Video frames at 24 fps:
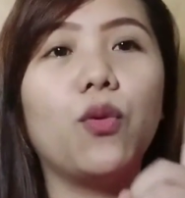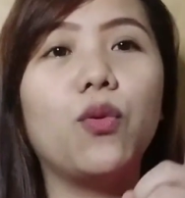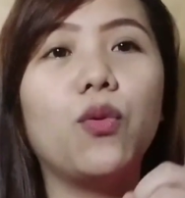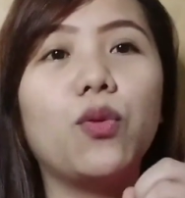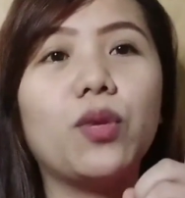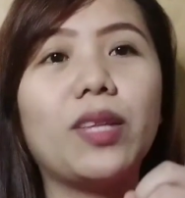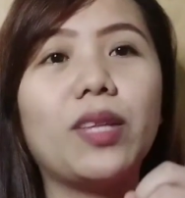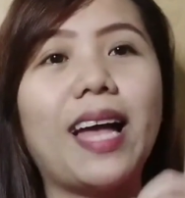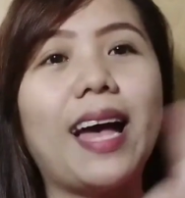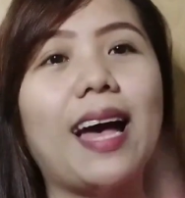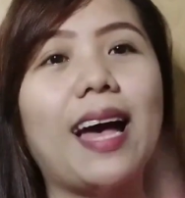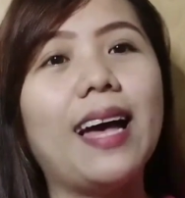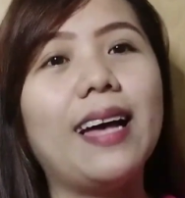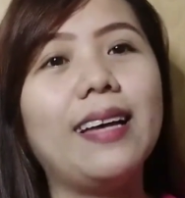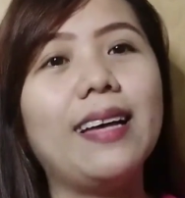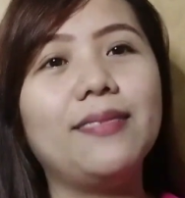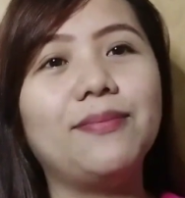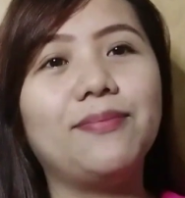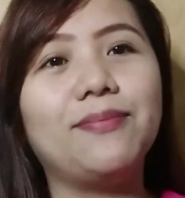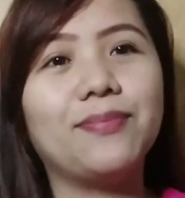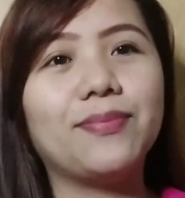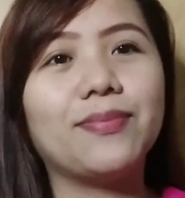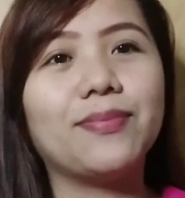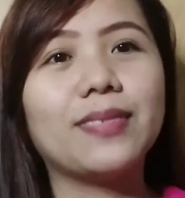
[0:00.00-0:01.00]
Una,
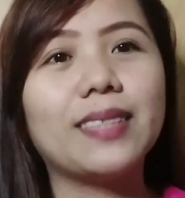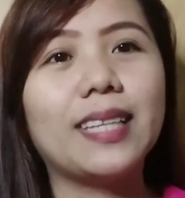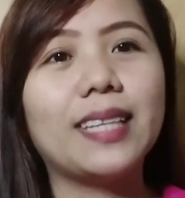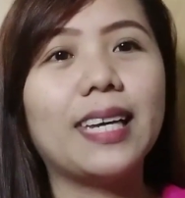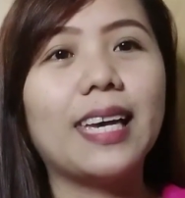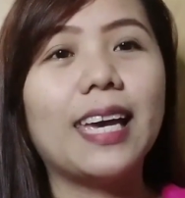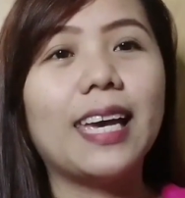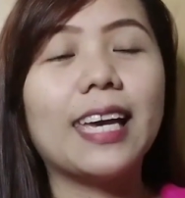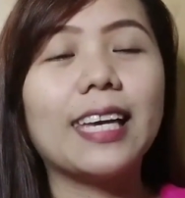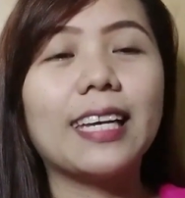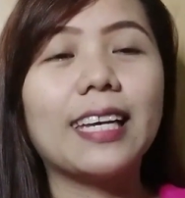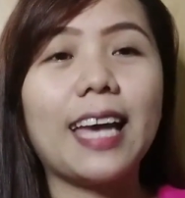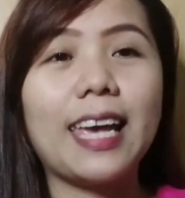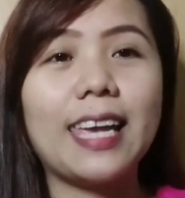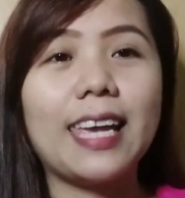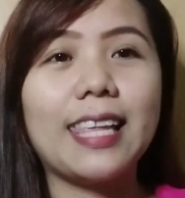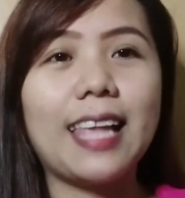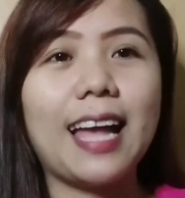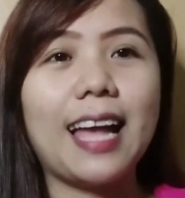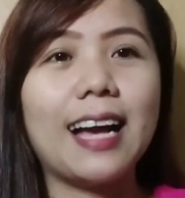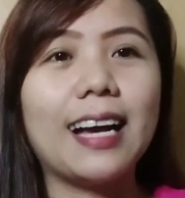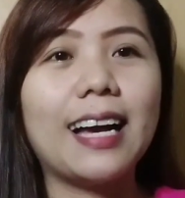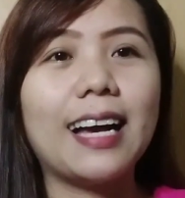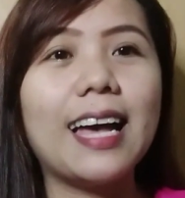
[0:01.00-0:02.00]

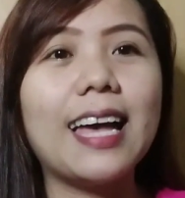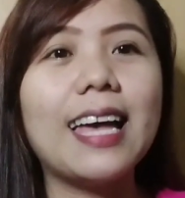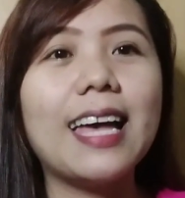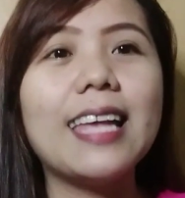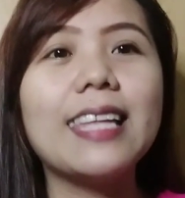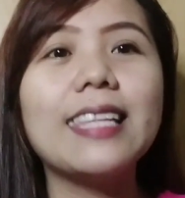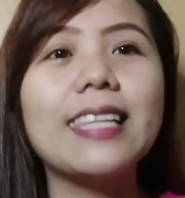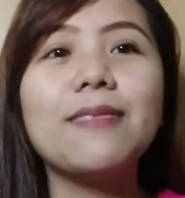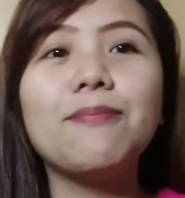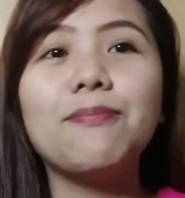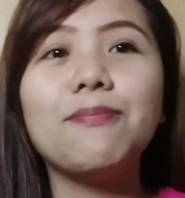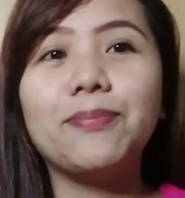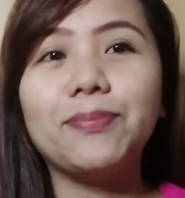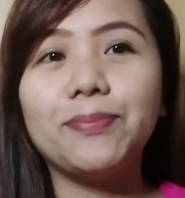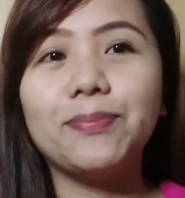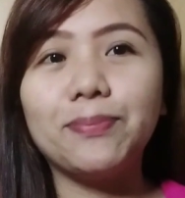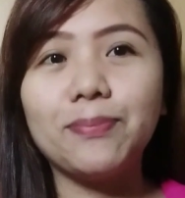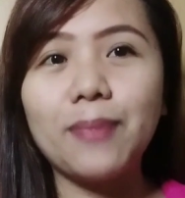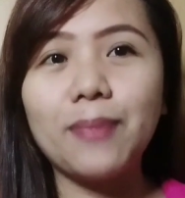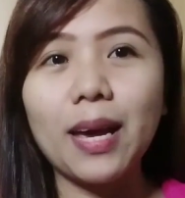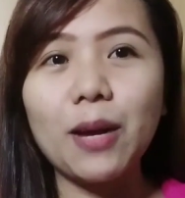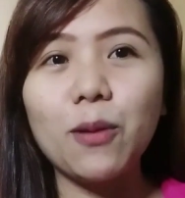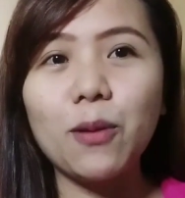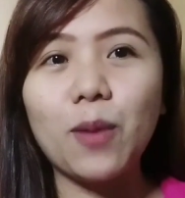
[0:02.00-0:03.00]
kailangan
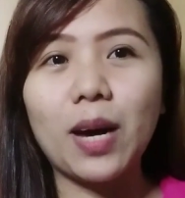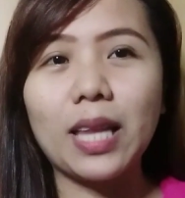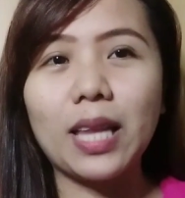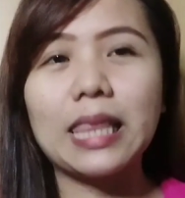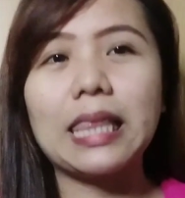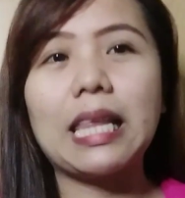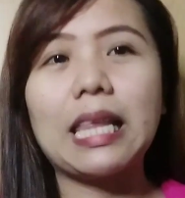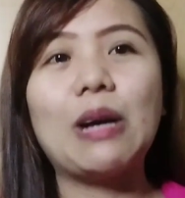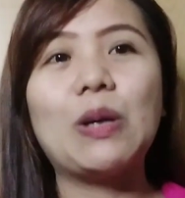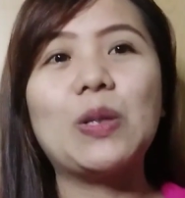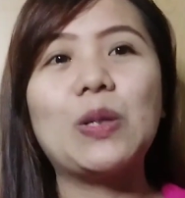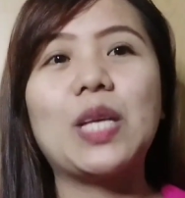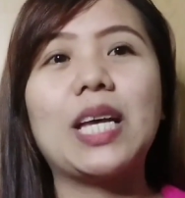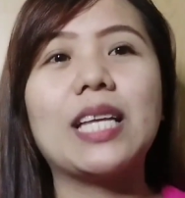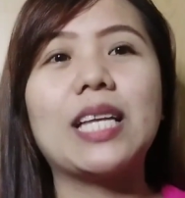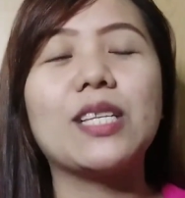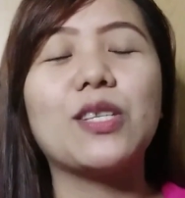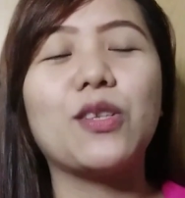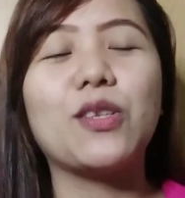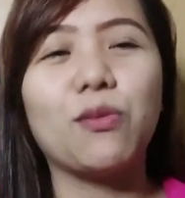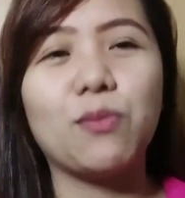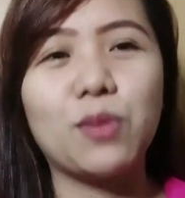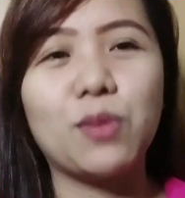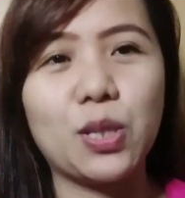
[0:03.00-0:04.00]
may
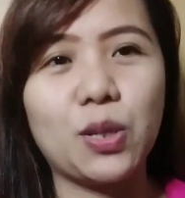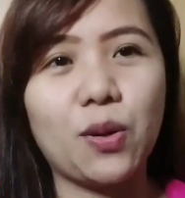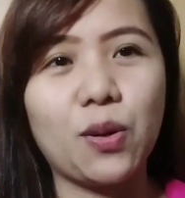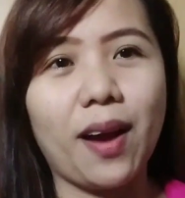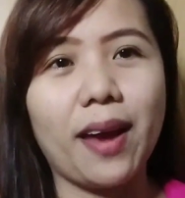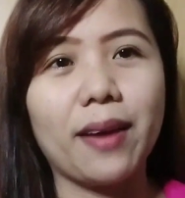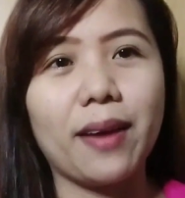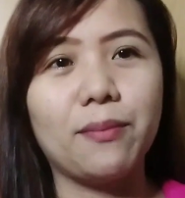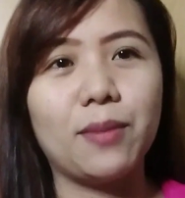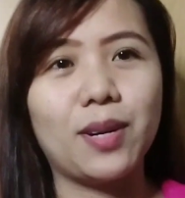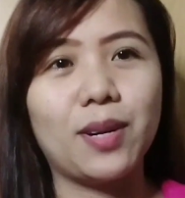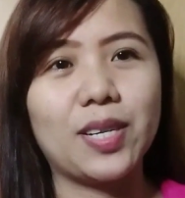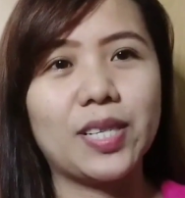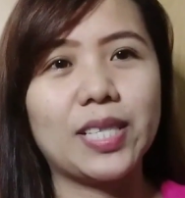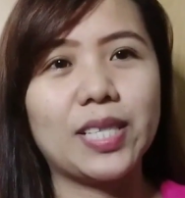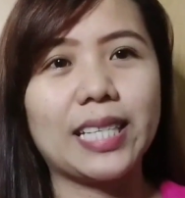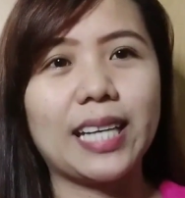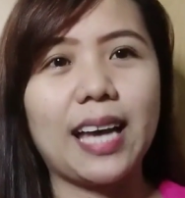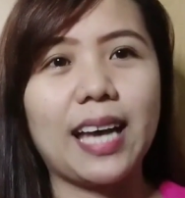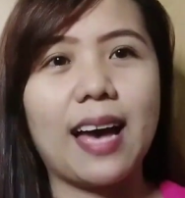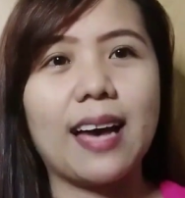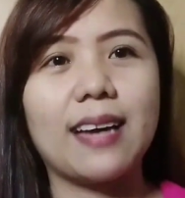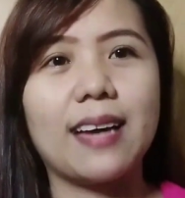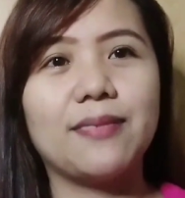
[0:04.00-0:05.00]
1,000
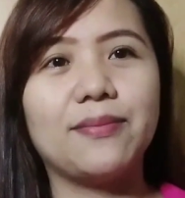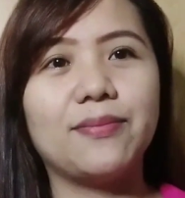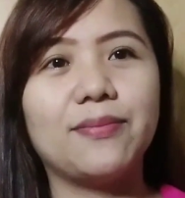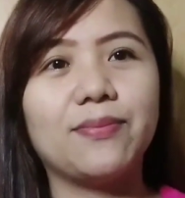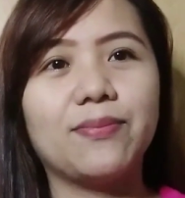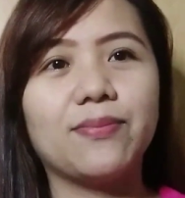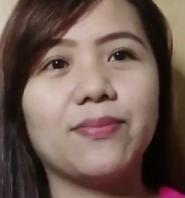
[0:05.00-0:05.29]
subscribers ka.